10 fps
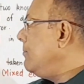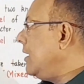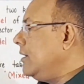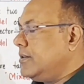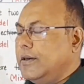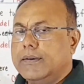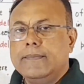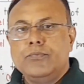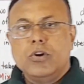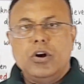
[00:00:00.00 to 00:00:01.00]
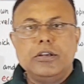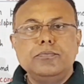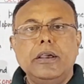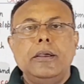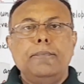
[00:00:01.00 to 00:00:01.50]
बाय द स्टेट और
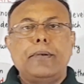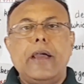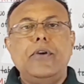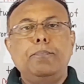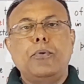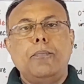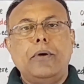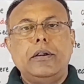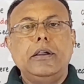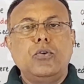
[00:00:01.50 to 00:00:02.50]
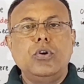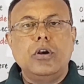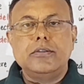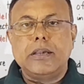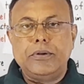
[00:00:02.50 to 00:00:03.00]
इसमें प्राइवेट प्रॉपर्टी का कोई
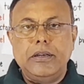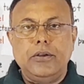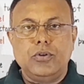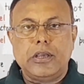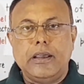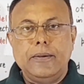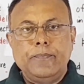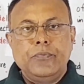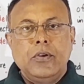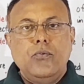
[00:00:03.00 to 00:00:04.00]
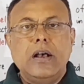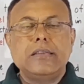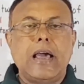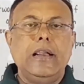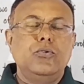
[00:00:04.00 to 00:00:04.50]
कॉन्सेप्ट ही नहीं होता है वहाँ
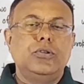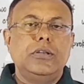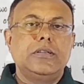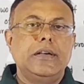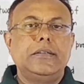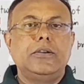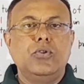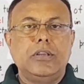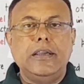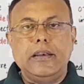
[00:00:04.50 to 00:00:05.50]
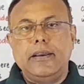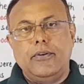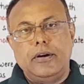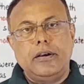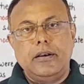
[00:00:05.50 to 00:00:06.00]
सारे कुछ स्टेट्स के होते हैं यानी
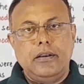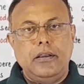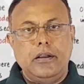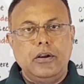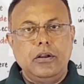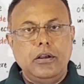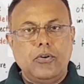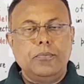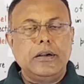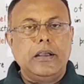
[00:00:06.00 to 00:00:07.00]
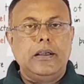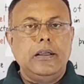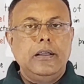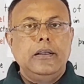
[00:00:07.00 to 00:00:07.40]
गवर्नमेंट गवर्नमेंट का